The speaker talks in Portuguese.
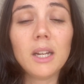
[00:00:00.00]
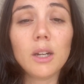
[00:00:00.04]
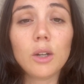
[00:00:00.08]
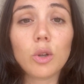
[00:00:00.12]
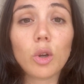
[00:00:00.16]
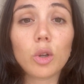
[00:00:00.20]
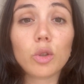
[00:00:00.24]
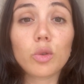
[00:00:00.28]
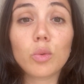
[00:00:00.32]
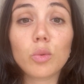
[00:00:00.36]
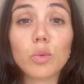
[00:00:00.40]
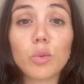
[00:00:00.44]

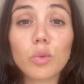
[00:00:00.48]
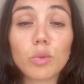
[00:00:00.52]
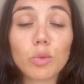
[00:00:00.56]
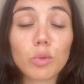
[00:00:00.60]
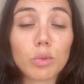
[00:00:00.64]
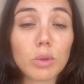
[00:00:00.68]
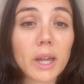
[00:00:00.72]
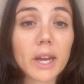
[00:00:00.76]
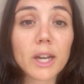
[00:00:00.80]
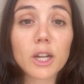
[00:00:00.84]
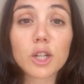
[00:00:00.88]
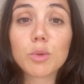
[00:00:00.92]
noto
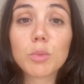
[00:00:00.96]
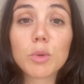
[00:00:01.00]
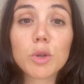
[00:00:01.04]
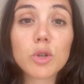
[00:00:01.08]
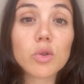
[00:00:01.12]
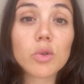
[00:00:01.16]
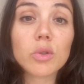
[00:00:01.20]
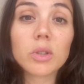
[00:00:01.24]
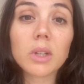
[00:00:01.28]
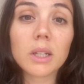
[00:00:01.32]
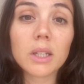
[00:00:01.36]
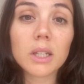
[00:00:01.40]
colegas meus
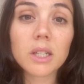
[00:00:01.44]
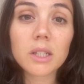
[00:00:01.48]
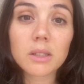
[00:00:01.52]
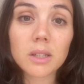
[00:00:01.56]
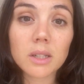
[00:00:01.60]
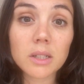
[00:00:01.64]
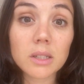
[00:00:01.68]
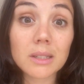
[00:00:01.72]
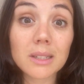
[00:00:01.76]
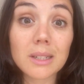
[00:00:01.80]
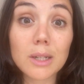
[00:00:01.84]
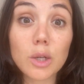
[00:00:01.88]

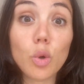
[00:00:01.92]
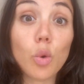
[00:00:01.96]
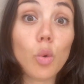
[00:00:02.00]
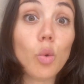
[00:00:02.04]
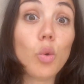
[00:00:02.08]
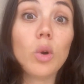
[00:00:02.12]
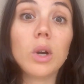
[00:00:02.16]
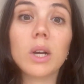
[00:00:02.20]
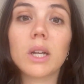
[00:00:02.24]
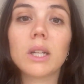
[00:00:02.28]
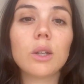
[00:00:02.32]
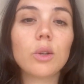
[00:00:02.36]
jornalistas que
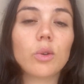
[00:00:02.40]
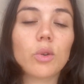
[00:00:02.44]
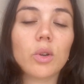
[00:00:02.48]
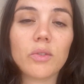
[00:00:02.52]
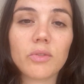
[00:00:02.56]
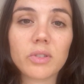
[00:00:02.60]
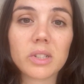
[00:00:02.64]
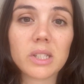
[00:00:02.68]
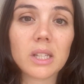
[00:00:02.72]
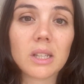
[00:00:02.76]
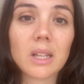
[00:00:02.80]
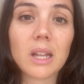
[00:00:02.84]
nunca na
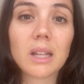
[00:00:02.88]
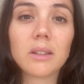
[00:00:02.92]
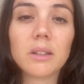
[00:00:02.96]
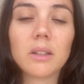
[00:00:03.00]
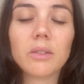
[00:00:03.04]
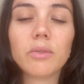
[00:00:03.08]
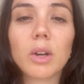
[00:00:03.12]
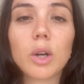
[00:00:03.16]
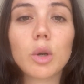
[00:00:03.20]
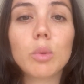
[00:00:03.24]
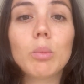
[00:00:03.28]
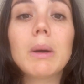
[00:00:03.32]
universidade
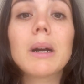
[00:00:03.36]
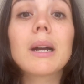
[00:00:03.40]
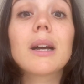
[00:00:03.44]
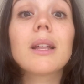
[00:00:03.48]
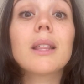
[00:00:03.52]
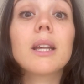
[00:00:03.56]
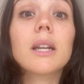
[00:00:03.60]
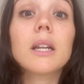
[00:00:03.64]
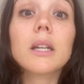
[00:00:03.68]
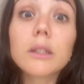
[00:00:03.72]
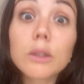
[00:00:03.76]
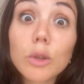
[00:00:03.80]
tiveram uma
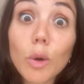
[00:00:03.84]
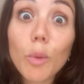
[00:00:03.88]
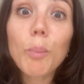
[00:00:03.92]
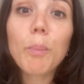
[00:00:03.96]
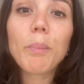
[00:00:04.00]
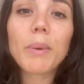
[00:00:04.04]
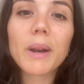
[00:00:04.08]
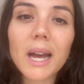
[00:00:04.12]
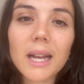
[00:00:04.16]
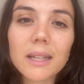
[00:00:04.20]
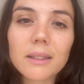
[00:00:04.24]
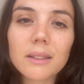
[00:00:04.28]
cadeira tão
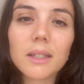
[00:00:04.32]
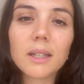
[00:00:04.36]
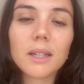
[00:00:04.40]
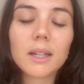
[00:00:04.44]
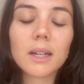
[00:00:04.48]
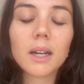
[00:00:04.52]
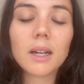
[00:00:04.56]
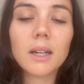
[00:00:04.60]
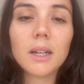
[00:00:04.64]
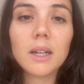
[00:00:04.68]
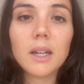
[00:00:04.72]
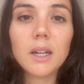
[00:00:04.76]

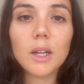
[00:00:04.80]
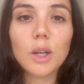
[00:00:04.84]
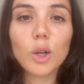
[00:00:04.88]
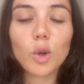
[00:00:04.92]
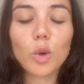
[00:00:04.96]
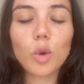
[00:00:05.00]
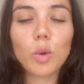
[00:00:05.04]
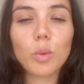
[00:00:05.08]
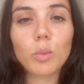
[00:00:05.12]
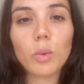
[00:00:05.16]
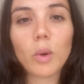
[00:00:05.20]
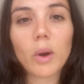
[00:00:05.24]
prática
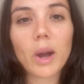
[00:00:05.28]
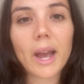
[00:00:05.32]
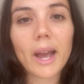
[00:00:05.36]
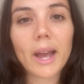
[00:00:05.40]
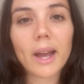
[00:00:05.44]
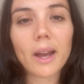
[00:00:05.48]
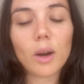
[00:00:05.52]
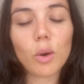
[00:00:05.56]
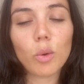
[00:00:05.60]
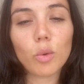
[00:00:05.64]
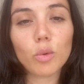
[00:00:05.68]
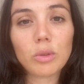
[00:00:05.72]
como
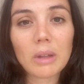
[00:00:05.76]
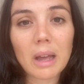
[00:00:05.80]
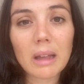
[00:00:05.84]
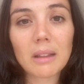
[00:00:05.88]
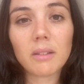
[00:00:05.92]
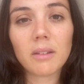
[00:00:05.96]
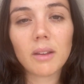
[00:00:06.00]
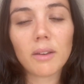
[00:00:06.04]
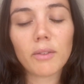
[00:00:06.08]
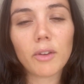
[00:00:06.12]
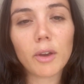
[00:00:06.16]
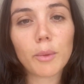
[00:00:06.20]
é a UTA
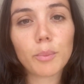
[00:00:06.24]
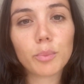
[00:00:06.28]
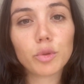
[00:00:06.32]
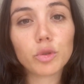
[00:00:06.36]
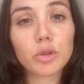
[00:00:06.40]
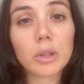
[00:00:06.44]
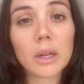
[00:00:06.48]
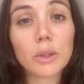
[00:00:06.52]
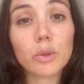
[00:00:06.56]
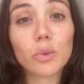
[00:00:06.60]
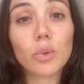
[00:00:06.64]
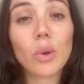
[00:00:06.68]
TV,
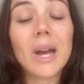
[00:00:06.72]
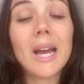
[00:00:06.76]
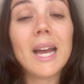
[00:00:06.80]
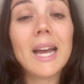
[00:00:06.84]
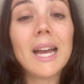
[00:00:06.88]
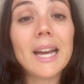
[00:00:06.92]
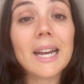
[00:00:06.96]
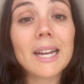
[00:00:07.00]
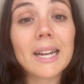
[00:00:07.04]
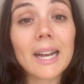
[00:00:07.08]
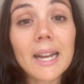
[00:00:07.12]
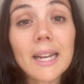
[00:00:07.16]
portanto
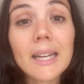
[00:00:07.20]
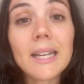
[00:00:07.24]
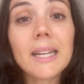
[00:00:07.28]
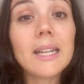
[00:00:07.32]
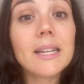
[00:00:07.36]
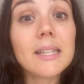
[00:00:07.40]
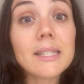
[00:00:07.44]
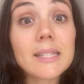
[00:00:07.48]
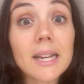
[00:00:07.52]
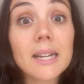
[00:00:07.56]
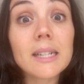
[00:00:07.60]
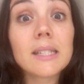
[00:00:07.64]
quem
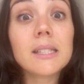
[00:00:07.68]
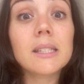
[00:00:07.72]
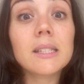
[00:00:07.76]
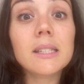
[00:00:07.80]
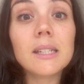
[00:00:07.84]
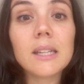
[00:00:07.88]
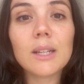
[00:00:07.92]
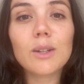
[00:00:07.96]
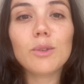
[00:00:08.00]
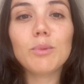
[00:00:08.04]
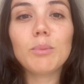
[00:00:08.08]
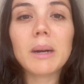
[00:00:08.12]
quiser
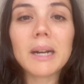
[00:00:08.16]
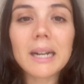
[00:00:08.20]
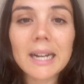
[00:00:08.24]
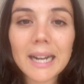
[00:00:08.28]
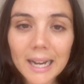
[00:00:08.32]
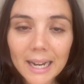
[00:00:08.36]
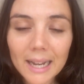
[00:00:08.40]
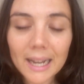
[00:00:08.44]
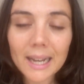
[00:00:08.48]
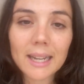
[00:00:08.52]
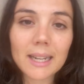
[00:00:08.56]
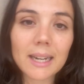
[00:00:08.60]
seguir uma
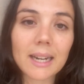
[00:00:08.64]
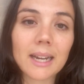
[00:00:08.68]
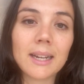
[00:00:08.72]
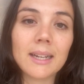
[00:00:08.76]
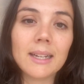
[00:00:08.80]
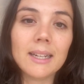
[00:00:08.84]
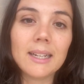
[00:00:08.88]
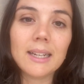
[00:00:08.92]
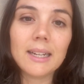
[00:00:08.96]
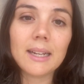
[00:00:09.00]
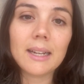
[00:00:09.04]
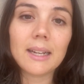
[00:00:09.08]
carreira
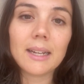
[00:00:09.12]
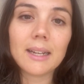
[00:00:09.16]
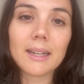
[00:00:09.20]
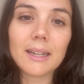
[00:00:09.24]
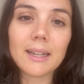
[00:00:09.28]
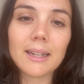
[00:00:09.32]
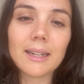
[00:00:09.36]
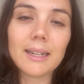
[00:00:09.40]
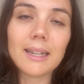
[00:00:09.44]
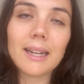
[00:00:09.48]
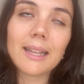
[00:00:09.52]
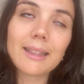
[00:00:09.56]

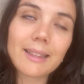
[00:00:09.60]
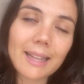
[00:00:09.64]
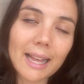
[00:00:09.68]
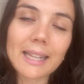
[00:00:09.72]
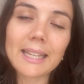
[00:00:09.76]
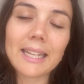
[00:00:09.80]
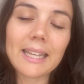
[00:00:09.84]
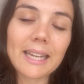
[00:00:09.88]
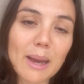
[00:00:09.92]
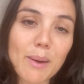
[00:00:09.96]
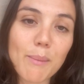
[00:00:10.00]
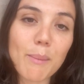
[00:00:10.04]
uh, na
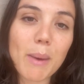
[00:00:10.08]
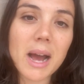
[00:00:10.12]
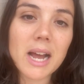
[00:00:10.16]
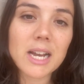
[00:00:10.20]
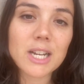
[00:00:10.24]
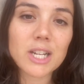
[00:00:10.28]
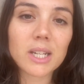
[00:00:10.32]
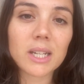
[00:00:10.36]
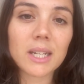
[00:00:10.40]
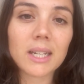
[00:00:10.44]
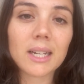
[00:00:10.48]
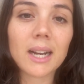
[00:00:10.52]
telinha
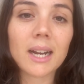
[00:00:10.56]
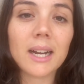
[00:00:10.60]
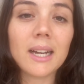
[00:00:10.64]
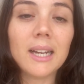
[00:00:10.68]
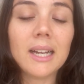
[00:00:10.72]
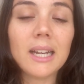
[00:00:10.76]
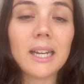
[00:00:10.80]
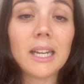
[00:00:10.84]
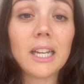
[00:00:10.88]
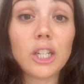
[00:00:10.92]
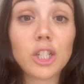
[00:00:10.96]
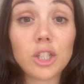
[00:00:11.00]
mágica
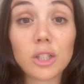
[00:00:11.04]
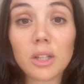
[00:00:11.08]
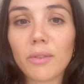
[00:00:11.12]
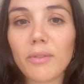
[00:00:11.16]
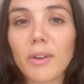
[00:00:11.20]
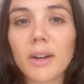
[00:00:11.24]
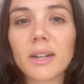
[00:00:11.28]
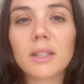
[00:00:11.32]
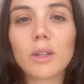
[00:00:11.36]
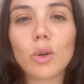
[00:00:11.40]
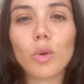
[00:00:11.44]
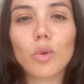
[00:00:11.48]
e
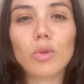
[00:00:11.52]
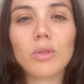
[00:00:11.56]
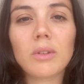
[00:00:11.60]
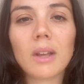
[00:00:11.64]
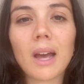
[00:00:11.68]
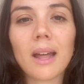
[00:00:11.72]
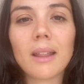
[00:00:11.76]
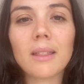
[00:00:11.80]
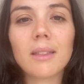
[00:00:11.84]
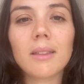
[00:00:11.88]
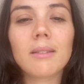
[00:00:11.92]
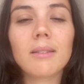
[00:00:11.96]
estiver na
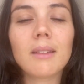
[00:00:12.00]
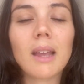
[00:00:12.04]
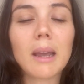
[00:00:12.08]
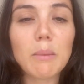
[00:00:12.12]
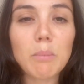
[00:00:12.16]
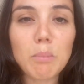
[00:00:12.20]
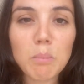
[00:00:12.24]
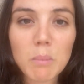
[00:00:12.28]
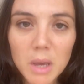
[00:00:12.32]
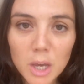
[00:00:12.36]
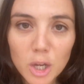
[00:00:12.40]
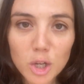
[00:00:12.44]
UTAD, tem
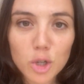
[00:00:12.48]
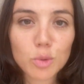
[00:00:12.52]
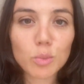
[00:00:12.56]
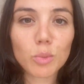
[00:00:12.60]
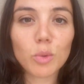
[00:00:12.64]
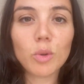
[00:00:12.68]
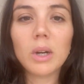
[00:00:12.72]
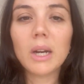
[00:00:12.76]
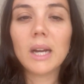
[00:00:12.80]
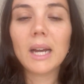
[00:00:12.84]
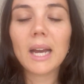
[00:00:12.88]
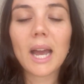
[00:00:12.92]

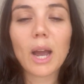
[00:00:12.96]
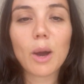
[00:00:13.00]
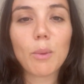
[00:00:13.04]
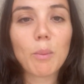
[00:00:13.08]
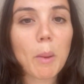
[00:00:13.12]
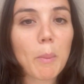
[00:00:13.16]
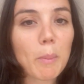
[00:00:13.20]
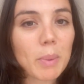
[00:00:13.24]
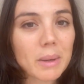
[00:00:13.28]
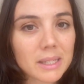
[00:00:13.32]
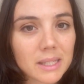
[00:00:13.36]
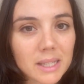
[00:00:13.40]
mesmo, é
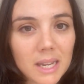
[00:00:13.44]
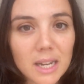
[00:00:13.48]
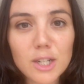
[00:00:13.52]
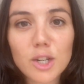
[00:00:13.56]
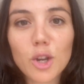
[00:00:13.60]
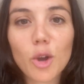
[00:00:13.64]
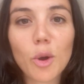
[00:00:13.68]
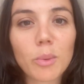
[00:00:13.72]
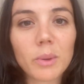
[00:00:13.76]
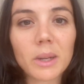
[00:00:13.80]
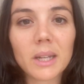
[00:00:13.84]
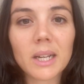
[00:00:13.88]
uma
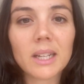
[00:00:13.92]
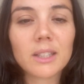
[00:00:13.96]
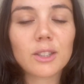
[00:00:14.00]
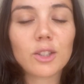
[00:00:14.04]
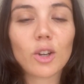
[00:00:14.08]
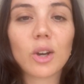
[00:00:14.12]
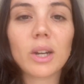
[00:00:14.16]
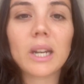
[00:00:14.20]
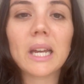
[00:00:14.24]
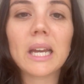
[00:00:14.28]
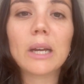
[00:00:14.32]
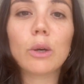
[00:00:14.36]
passagem
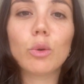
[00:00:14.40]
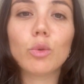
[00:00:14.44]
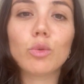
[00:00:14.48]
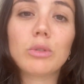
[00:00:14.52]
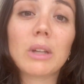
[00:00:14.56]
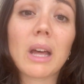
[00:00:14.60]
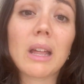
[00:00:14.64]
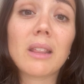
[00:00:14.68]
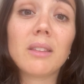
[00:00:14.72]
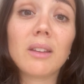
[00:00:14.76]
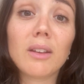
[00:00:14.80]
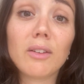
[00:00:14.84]
obrigatória, é
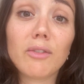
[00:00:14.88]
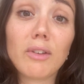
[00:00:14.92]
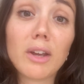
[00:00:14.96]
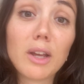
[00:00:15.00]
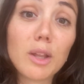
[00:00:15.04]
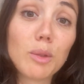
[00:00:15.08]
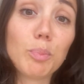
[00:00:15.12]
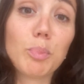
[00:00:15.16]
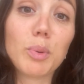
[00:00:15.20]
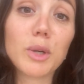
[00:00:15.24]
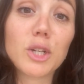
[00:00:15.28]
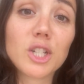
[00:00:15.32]
UTAD TV
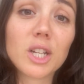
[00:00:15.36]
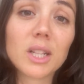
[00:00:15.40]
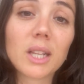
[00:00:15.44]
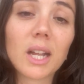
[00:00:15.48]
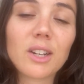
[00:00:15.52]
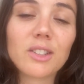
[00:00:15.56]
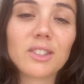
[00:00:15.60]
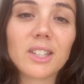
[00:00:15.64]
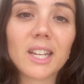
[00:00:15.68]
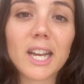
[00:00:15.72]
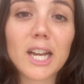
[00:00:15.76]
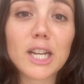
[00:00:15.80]
e depois,
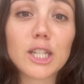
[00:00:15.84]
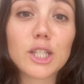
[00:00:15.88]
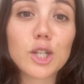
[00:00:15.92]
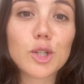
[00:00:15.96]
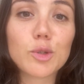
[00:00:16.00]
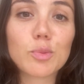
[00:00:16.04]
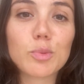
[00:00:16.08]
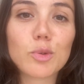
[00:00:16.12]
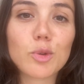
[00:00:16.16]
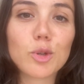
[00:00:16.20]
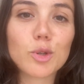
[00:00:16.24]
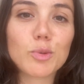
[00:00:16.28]
claro, tem
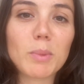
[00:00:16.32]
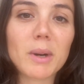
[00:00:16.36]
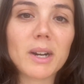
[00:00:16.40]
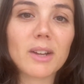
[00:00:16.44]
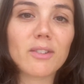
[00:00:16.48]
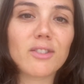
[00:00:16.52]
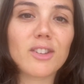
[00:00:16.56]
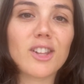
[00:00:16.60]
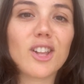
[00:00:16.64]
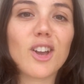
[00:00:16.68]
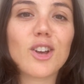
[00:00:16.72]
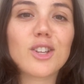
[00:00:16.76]
estas pessoas
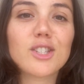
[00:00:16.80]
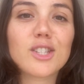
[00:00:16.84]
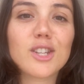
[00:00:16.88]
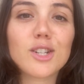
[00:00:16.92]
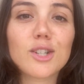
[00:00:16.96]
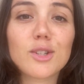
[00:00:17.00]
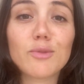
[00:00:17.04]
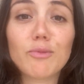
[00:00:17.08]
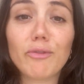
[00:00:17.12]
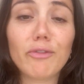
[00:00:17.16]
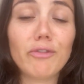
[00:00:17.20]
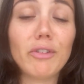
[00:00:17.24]

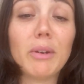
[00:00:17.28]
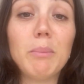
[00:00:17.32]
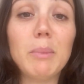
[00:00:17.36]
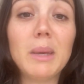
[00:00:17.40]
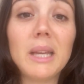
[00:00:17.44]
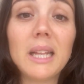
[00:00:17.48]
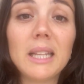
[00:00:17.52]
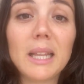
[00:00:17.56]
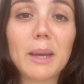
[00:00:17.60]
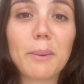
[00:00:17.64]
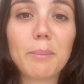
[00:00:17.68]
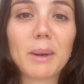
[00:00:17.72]
maravilhosas,
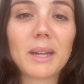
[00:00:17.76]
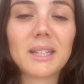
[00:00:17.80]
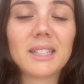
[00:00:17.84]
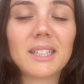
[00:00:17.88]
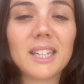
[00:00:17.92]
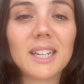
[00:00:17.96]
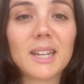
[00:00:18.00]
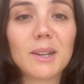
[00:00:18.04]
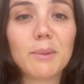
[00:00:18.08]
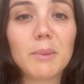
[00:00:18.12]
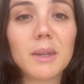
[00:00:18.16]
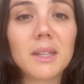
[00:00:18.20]
família
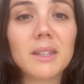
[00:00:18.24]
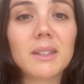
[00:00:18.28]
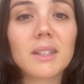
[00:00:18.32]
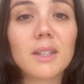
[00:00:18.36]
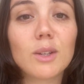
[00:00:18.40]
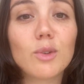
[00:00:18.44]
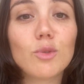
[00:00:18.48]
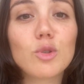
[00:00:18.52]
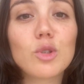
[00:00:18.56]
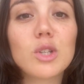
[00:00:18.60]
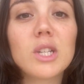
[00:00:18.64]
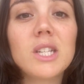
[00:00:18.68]
praticamente,
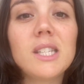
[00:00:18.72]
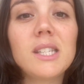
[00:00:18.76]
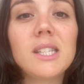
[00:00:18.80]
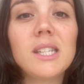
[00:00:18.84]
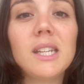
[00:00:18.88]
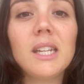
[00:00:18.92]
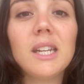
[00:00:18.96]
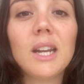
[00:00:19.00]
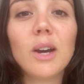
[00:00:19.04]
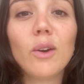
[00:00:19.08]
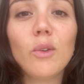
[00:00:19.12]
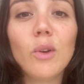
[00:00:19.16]
que nos
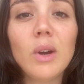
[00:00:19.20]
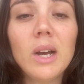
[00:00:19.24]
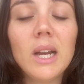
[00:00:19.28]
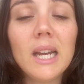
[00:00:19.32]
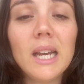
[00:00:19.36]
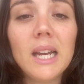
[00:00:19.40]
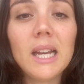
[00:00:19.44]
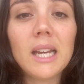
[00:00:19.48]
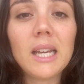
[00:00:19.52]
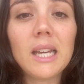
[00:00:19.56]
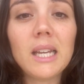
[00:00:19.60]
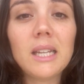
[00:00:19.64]
ensinam
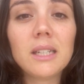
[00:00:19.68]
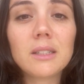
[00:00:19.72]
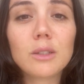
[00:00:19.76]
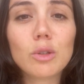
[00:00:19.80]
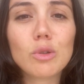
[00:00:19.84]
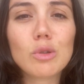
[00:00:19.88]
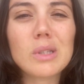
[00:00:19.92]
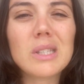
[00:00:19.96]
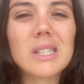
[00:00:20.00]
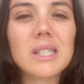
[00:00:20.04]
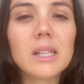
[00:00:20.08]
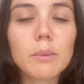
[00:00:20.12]
e
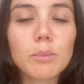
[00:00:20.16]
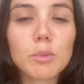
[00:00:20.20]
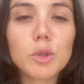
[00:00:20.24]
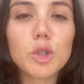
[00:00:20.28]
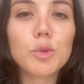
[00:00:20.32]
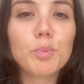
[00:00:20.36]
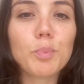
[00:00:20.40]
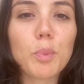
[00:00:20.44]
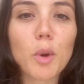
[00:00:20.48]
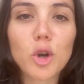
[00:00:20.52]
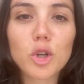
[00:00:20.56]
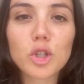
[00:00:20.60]
estão sempre
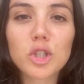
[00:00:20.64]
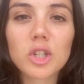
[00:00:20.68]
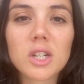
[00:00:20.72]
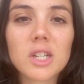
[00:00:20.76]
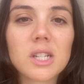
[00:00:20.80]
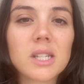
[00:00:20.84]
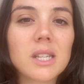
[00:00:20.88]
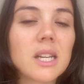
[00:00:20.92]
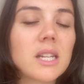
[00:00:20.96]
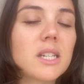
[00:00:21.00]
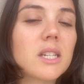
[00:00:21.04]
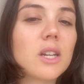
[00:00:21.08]

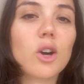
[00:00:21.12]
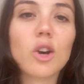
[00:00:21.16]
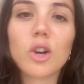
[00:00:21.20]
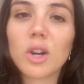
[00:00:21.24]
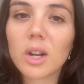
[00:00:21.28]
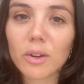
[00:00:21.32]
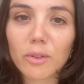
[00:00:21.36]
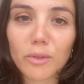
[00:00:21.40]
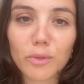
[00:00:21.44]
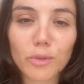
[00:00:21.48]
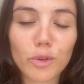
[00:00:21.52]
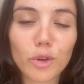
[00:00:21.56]
dispostas, seja a
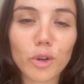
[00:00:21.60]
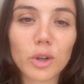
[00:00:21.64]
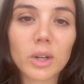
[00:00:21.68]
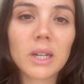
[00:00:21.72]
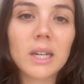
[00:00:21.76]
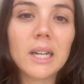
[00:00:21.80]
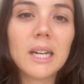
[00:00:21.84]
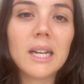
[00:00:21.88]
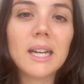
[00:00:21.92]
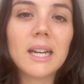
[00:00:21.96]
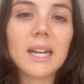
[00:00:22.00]
hora que for,